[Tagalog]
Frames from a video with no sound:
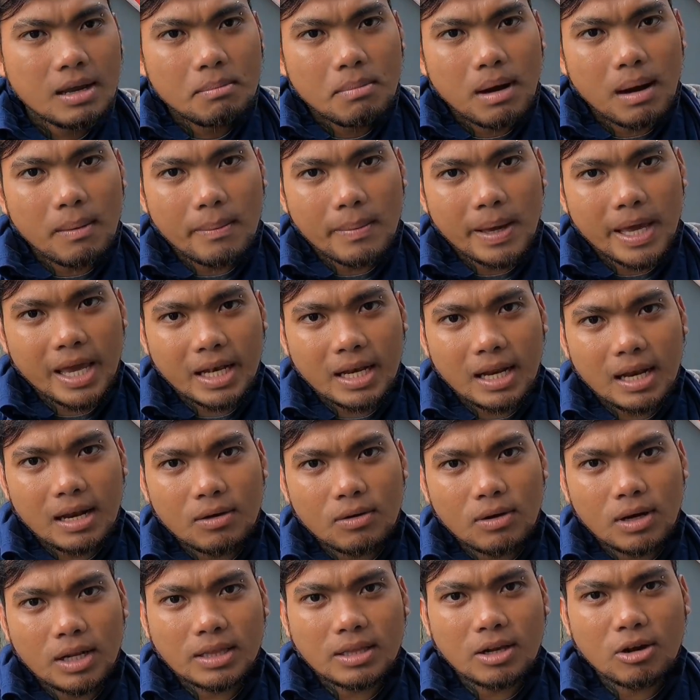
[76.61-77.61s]
Mamaya na lang
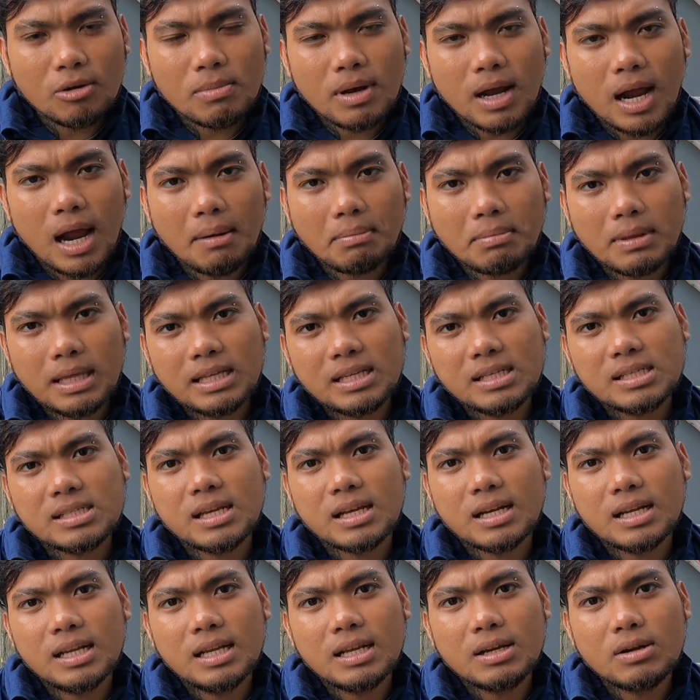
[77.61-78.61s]
ulit ako mag-update
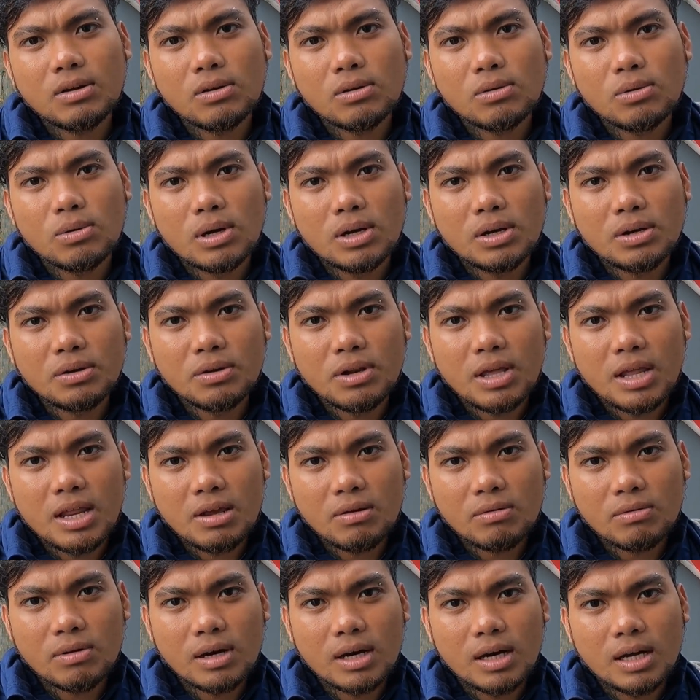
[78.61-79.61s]
sa sarili ko kung ano na
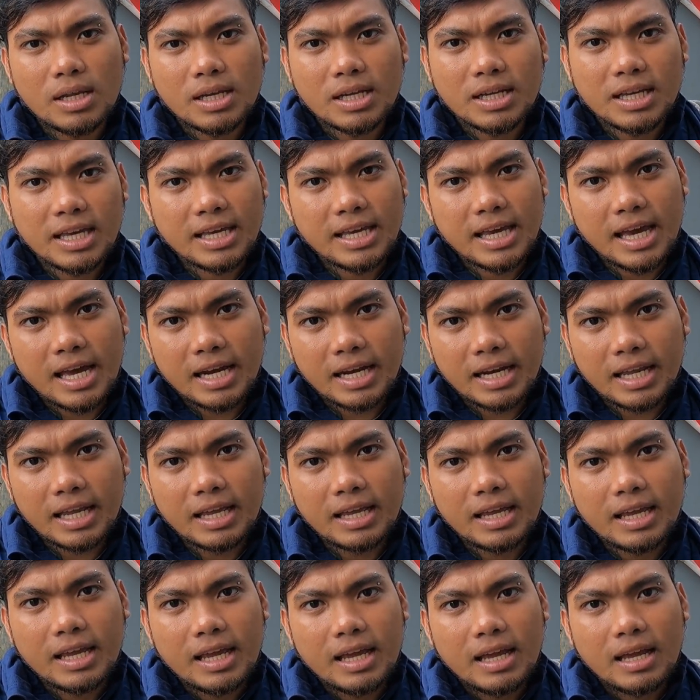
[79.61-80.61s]
yung mga nangyayari.
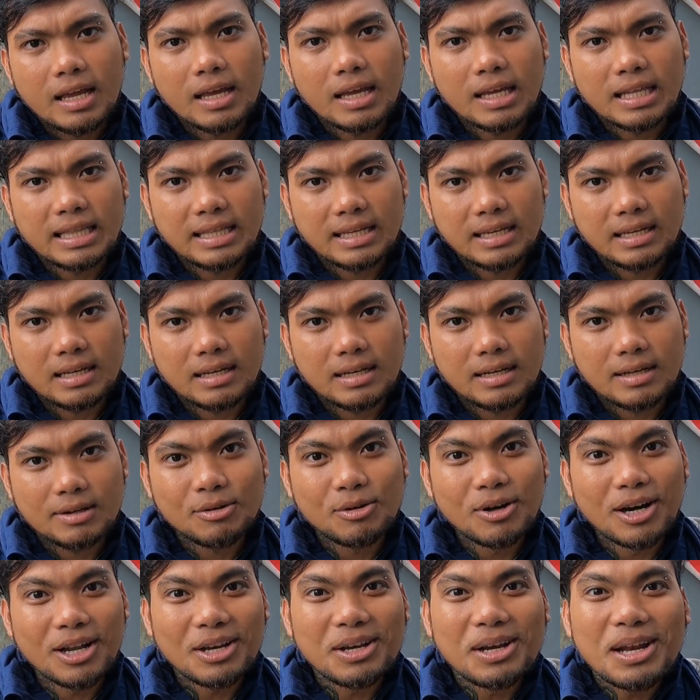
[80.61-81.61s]
At uh,
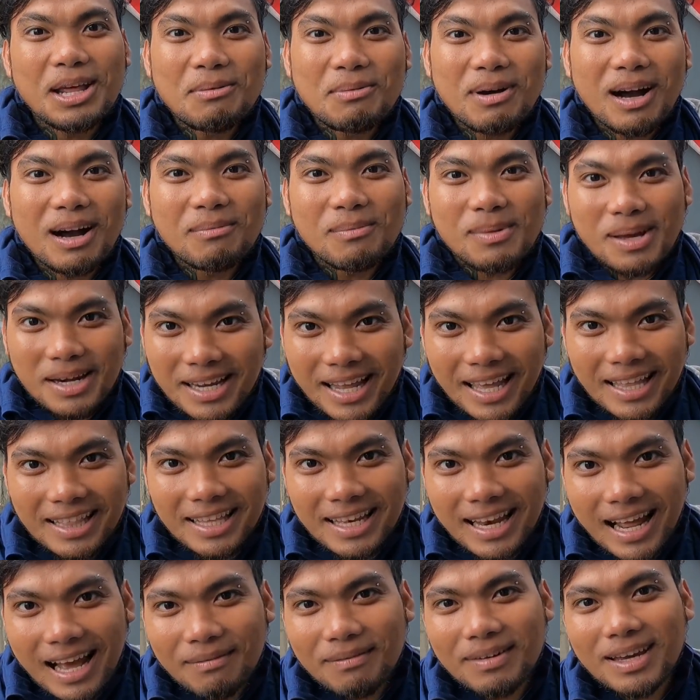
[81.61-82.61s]
kung ano na yung mga
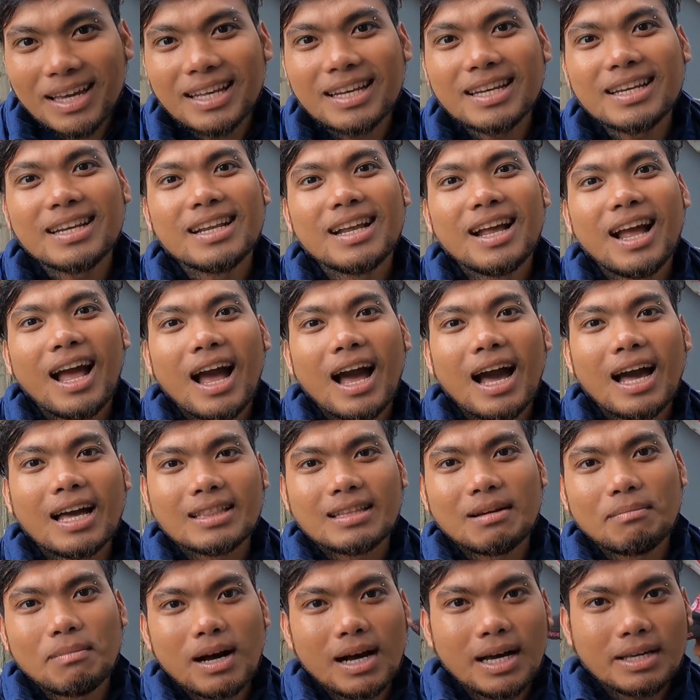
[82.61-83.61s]
merienda namin.
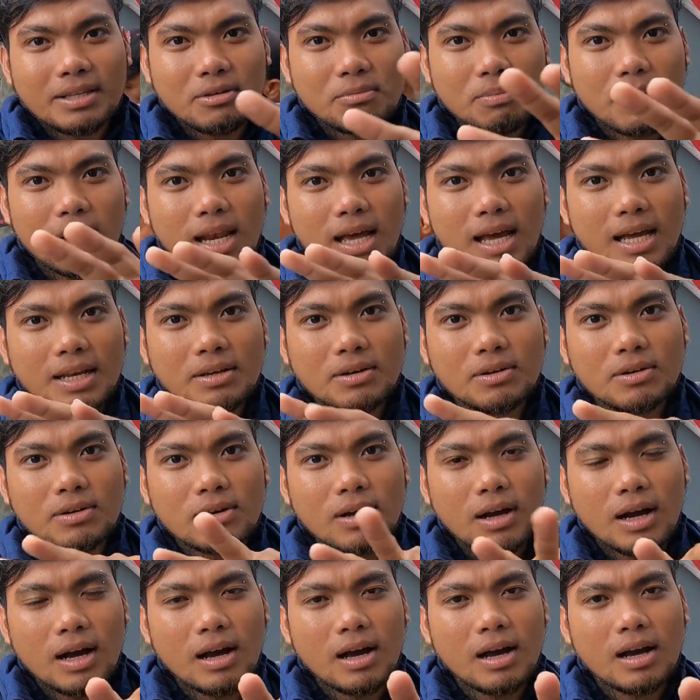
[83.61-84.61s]
At abangan nyo pala, no?
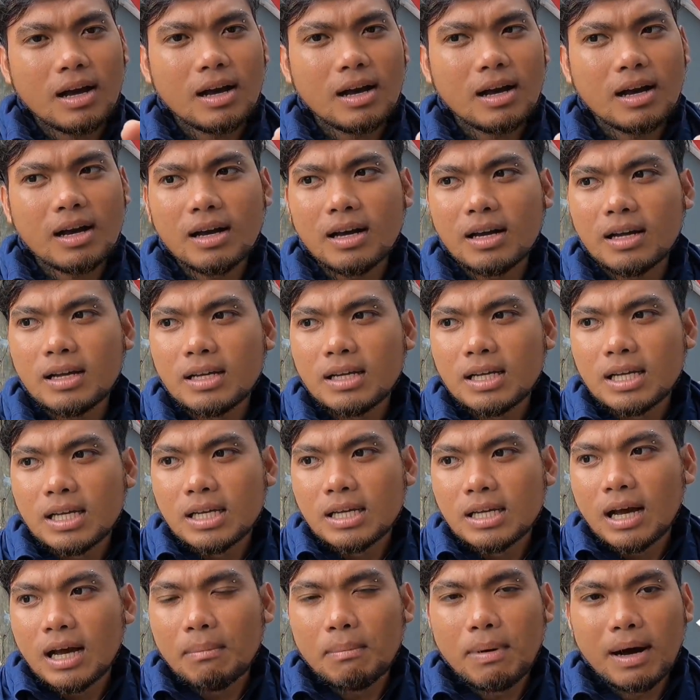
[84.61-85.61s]
Uh,
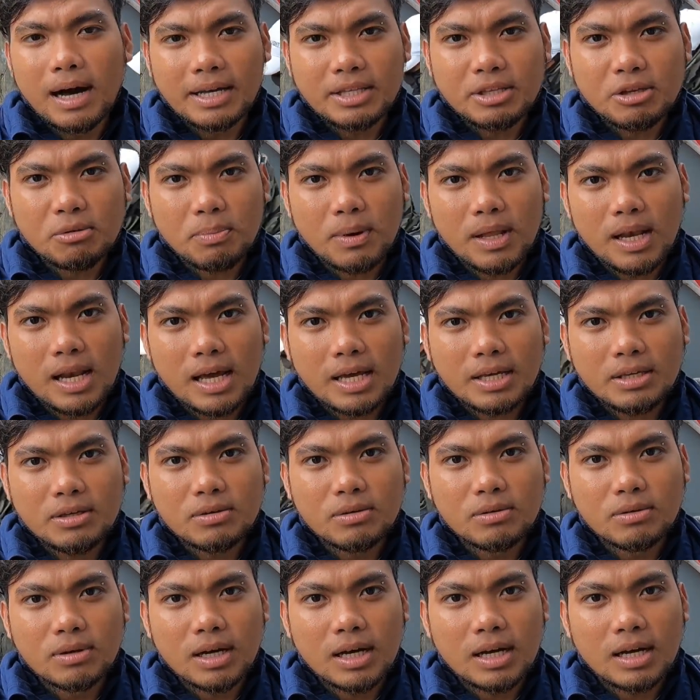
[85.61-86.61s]
abangan nyo pala
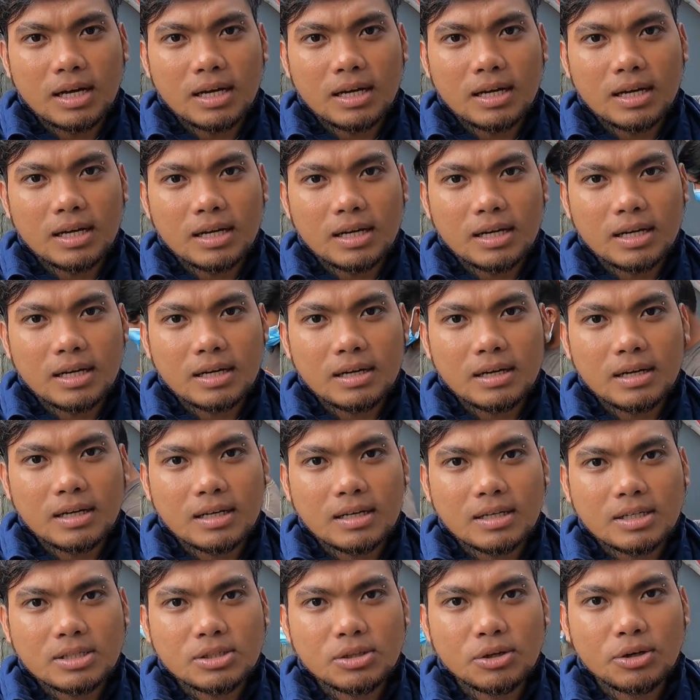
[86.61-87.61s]
yung
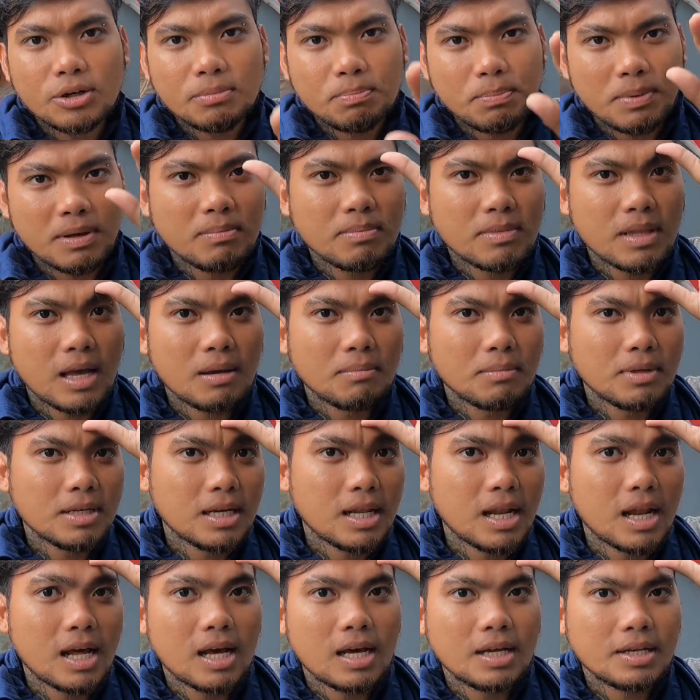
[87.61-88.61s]
uh, short film
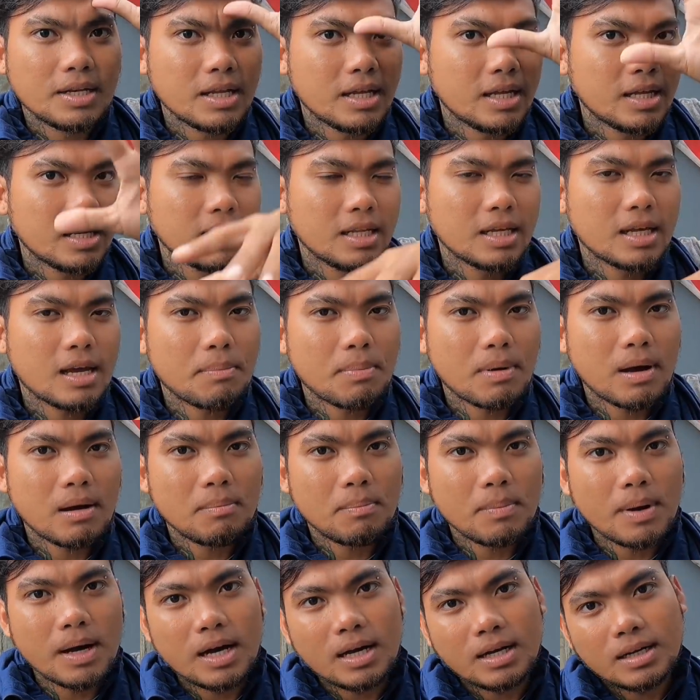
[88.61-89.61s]
namin nila na, ni
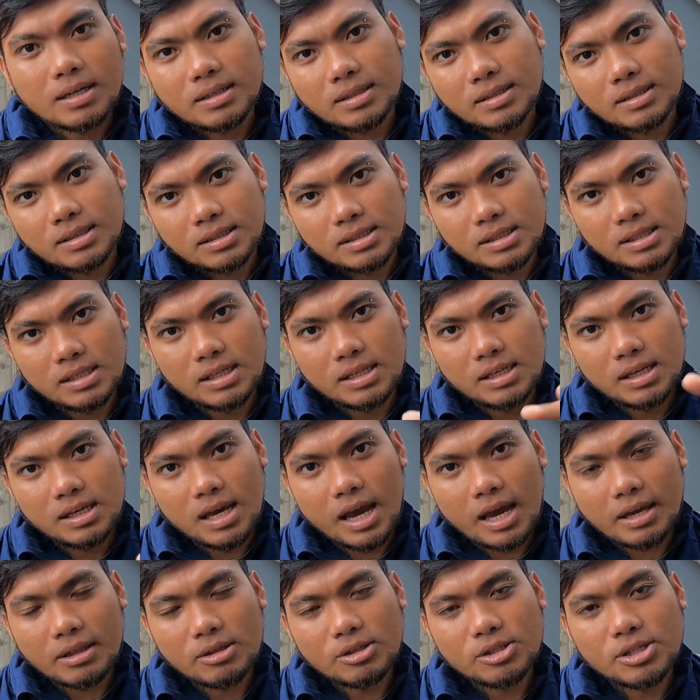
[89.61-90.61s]
Kapakpak.
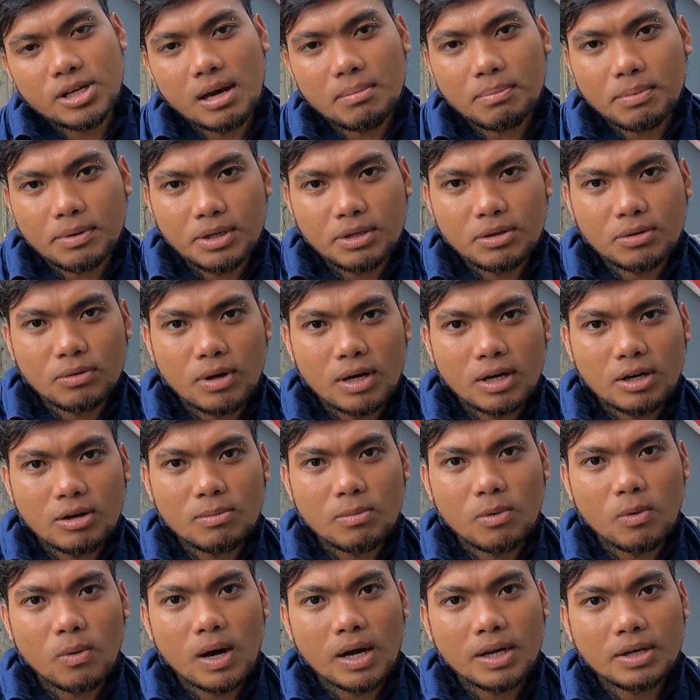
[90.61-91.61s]
Si Idol Jumper yung uh,
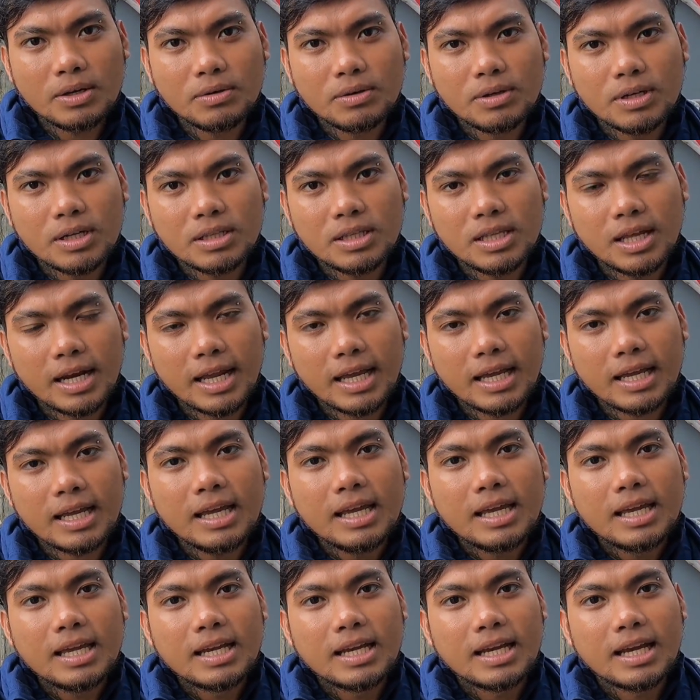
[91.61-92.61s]
gumawa no? nag-direct.
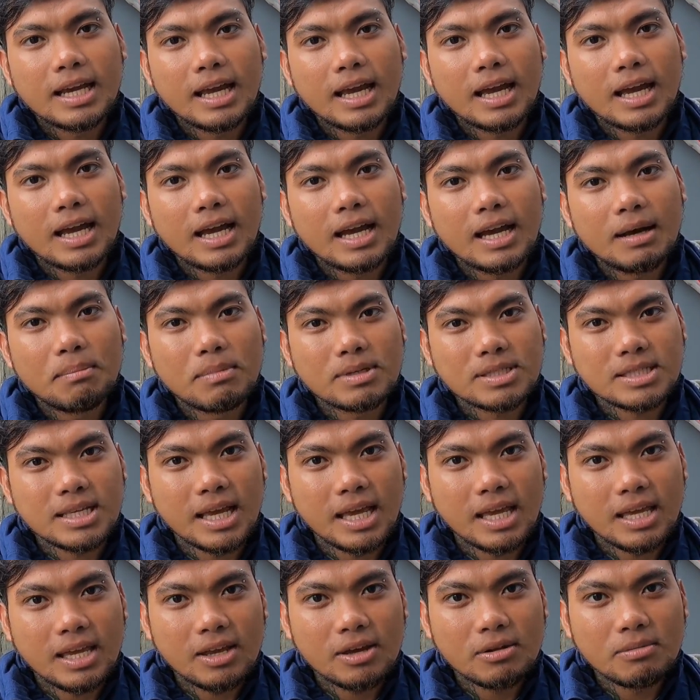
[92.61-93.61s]
Kaya
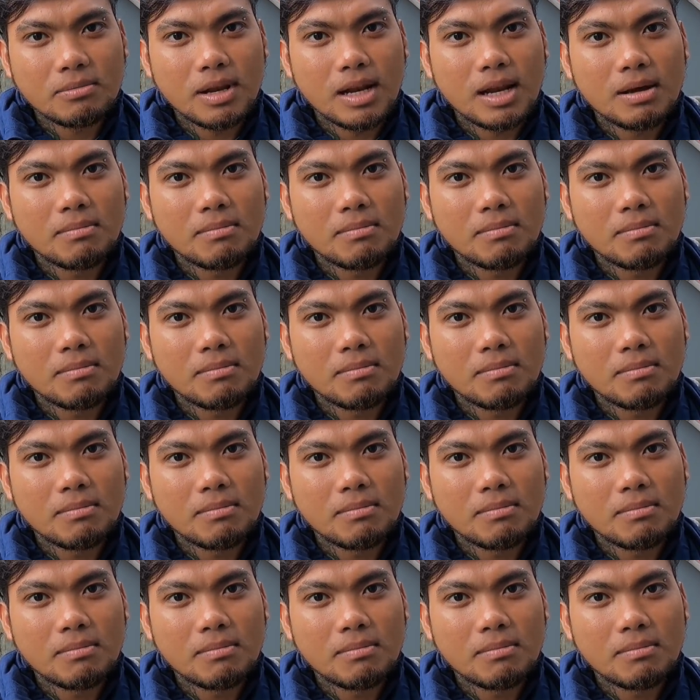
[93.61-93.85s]
masaya yun